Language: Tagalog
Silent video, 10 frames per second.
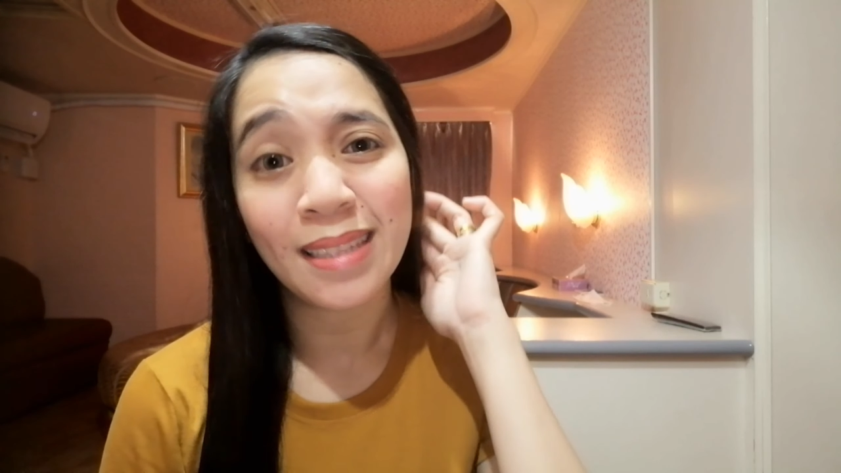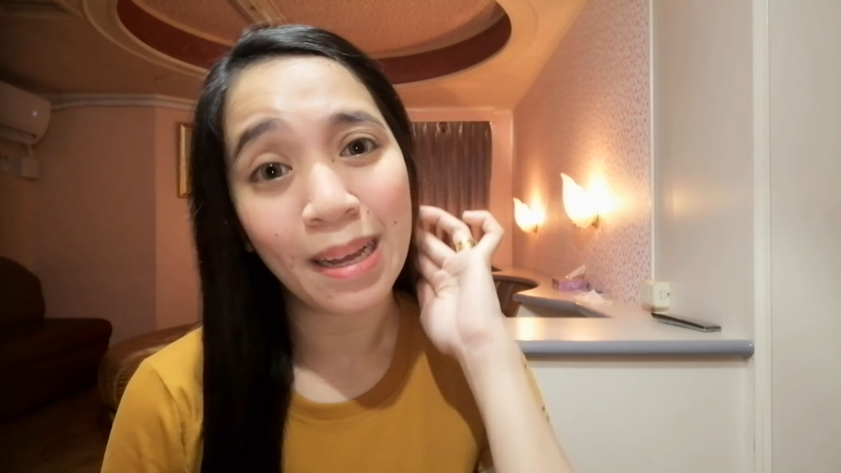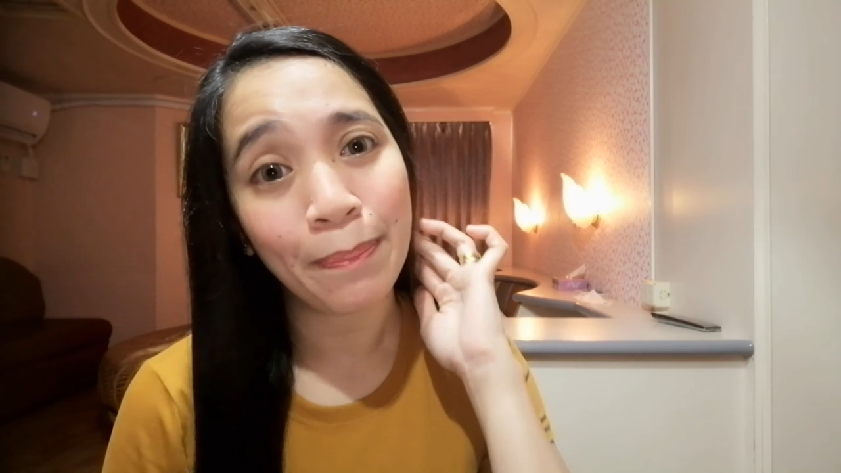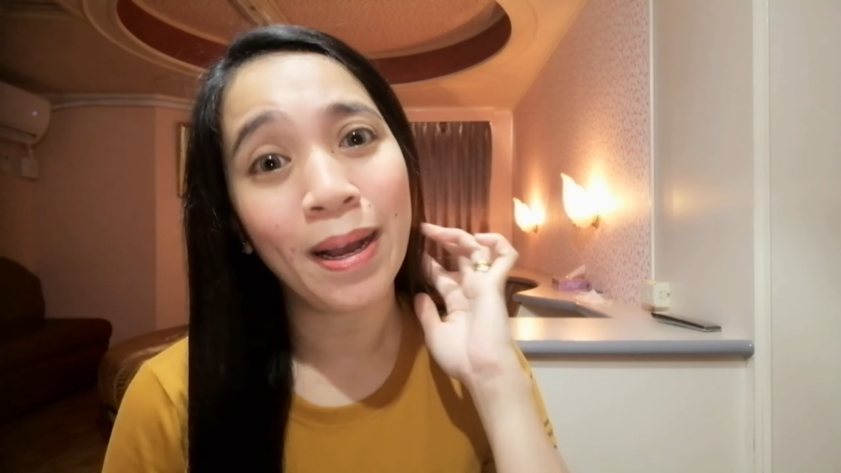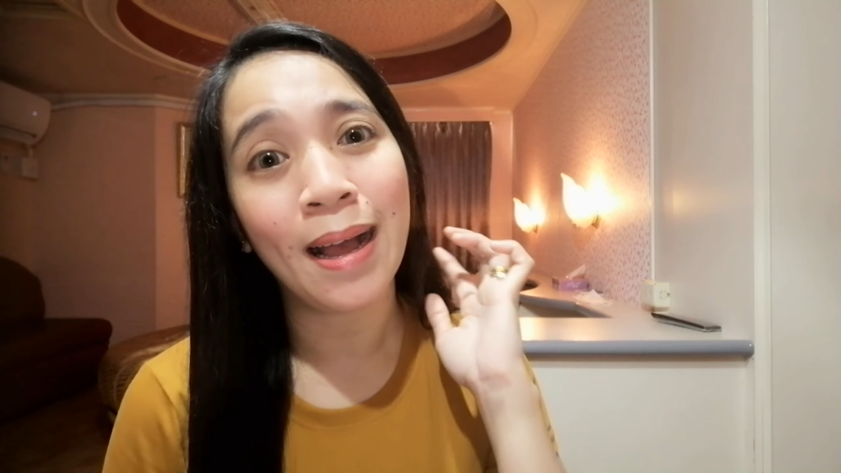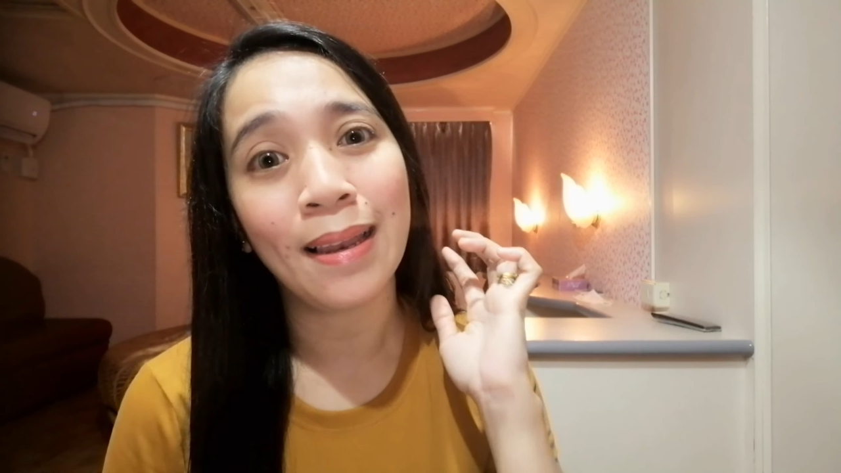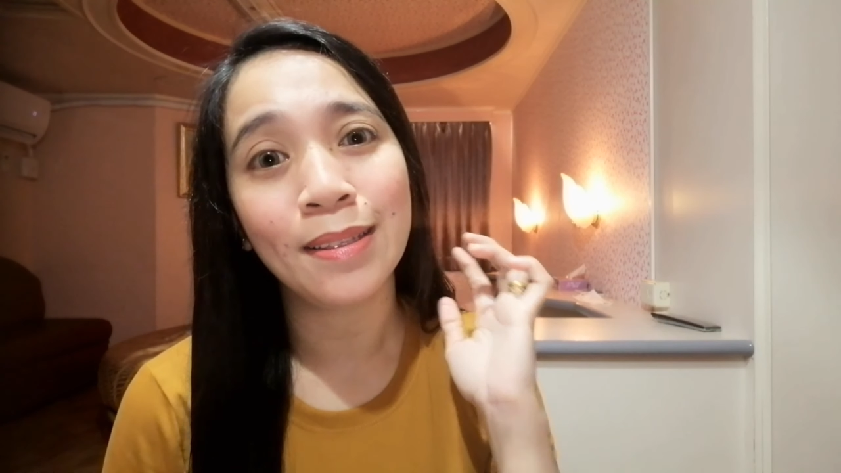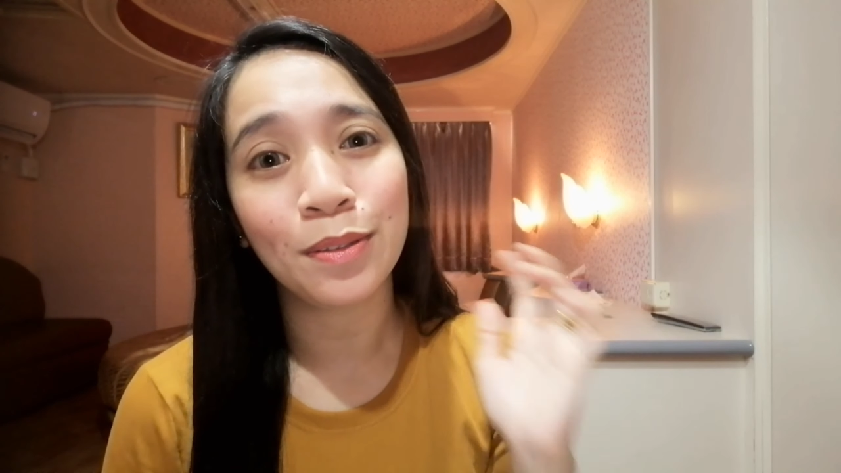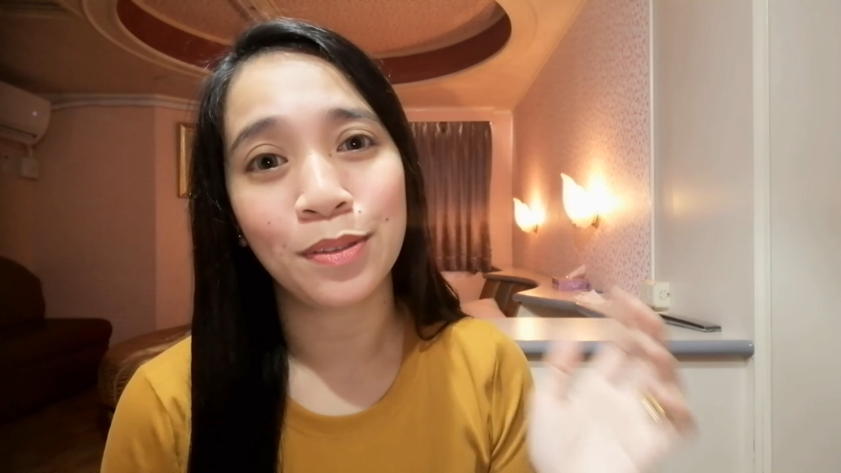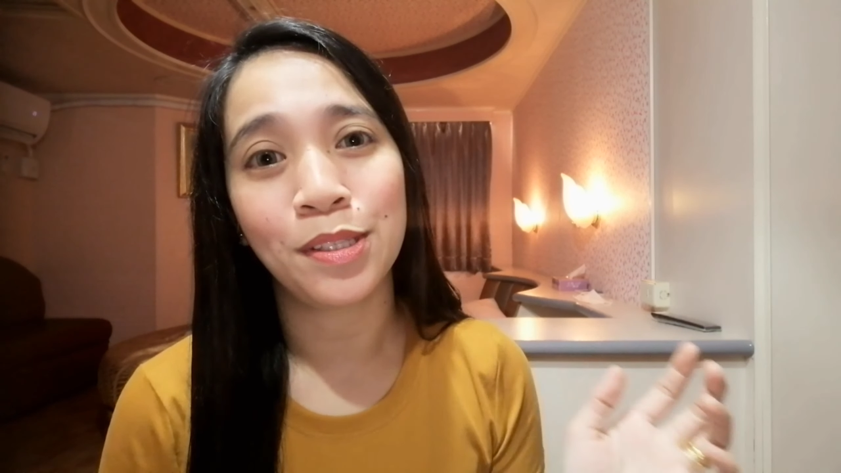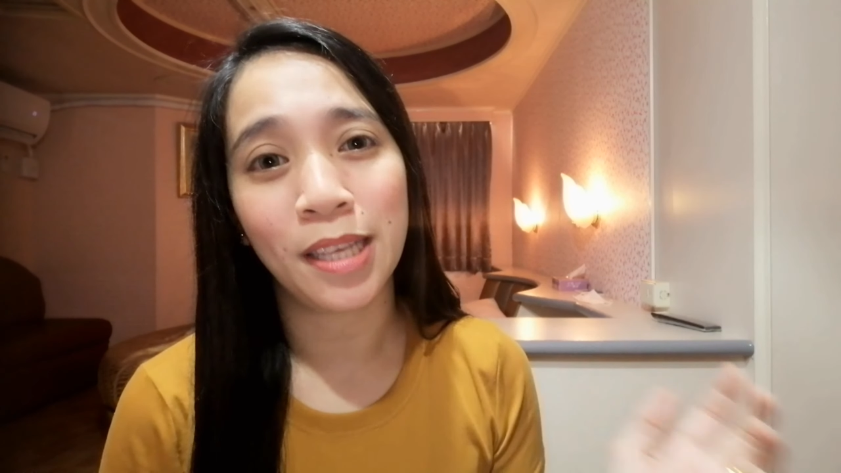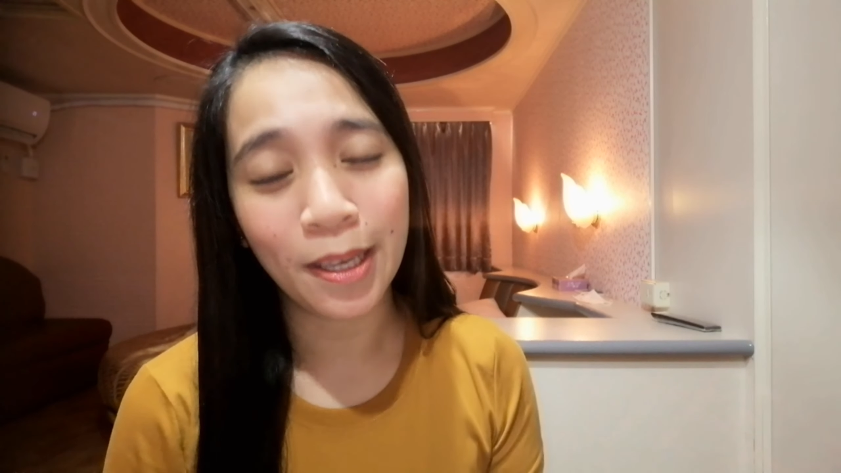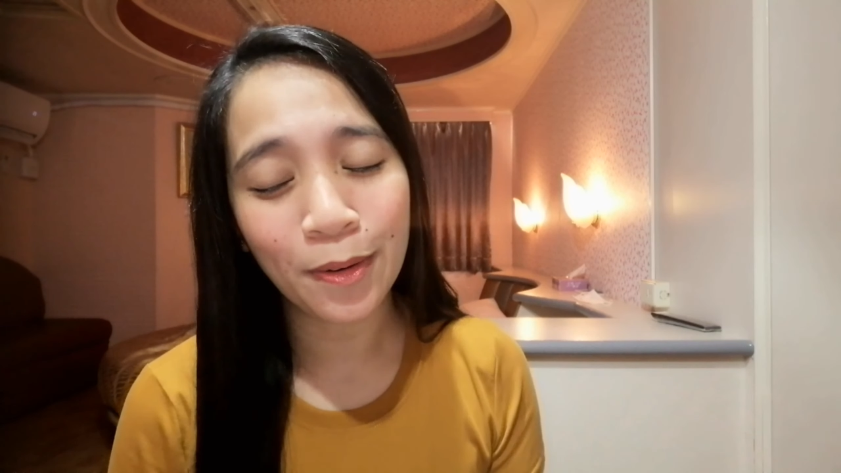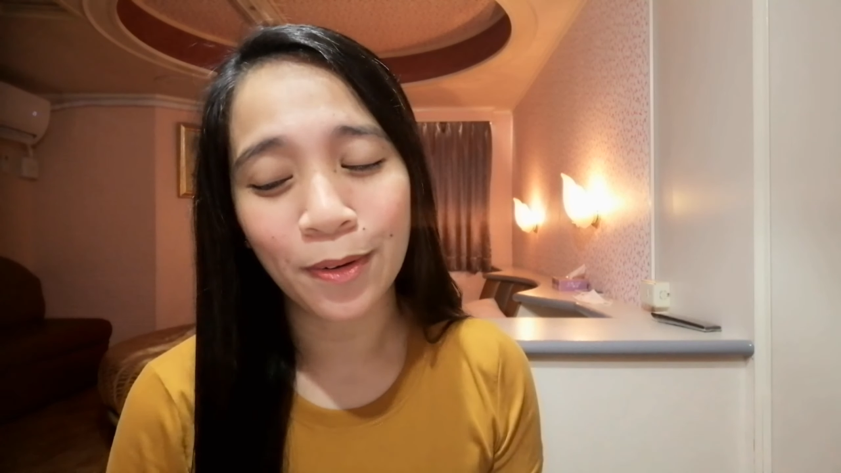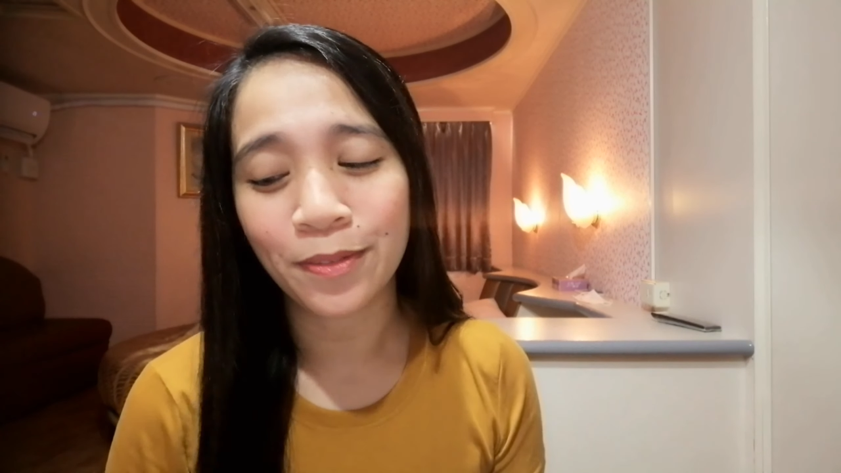nakapangalan yun
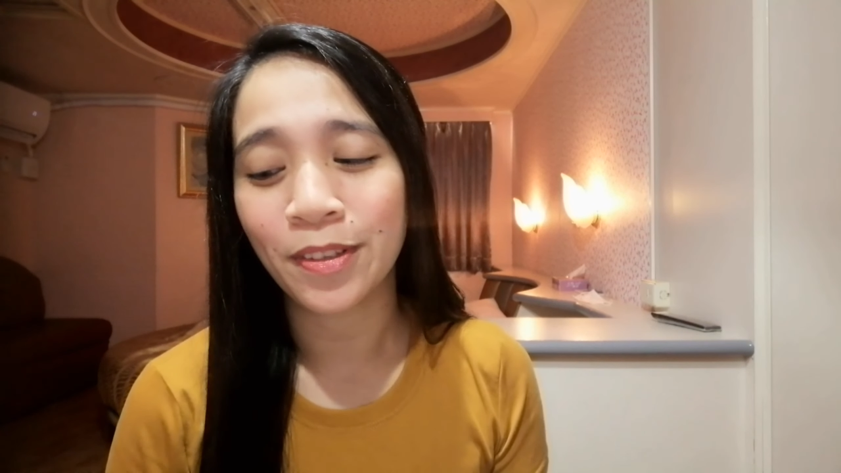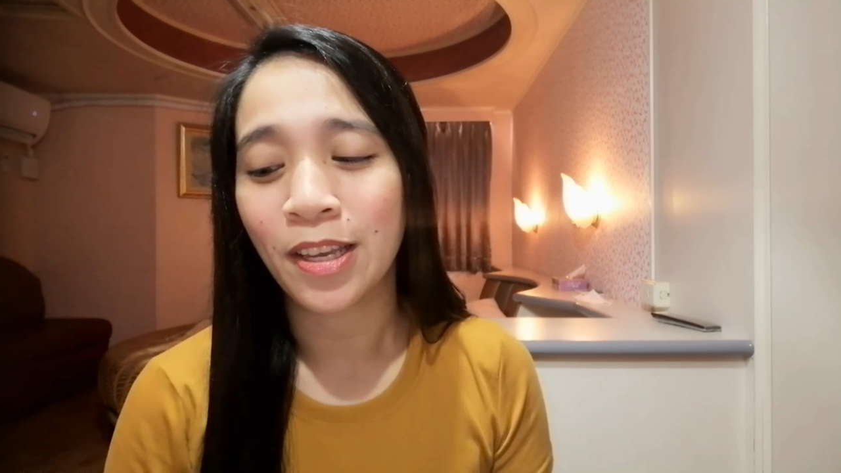sa'yo.